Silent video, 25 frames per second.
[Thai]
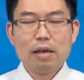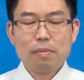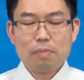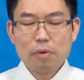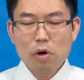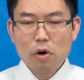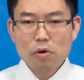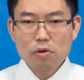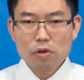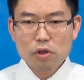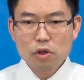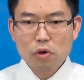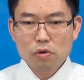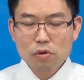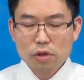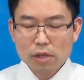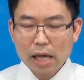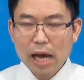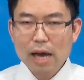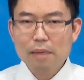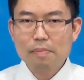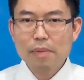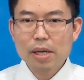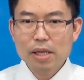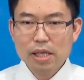พระองค์ทรง
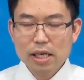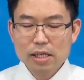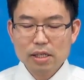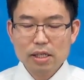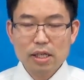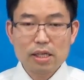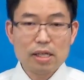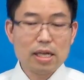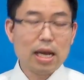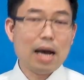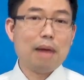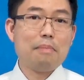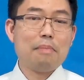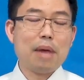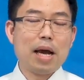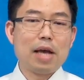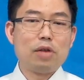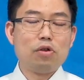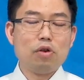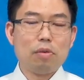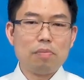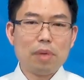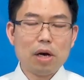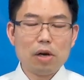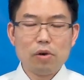ตั้งพันธสัญญาใหม่
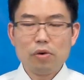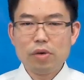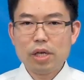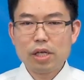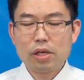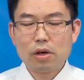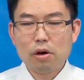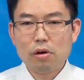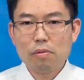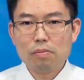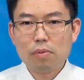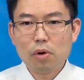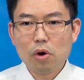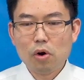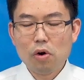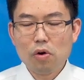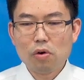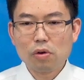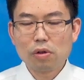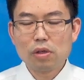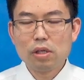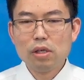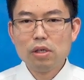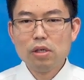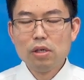โดยพระโลหิตของพระอง
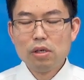ค์